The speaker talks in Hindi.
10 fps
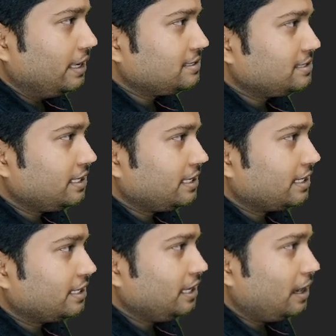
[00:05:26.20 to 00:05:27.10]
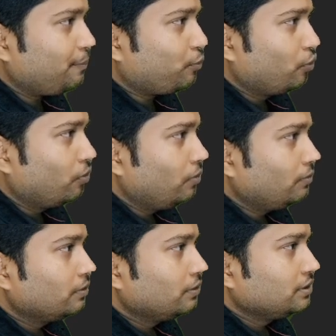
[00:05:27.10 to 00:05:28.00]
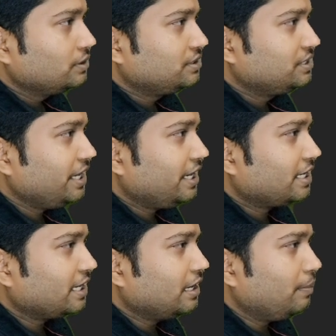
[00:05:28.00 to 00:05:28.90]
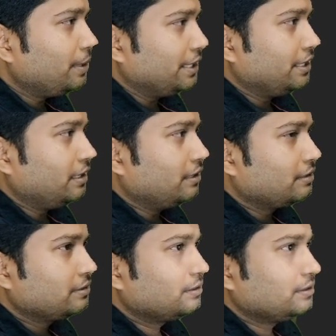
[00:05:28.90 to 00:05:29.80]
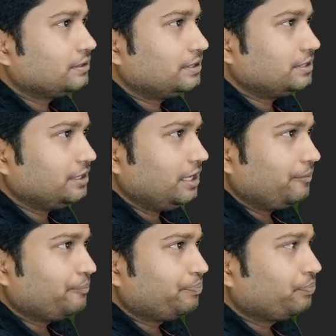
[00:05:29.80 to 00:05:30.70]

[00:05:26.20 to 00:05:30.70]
ऐसे करके आपको चेक करना पड़ेगा ठीक है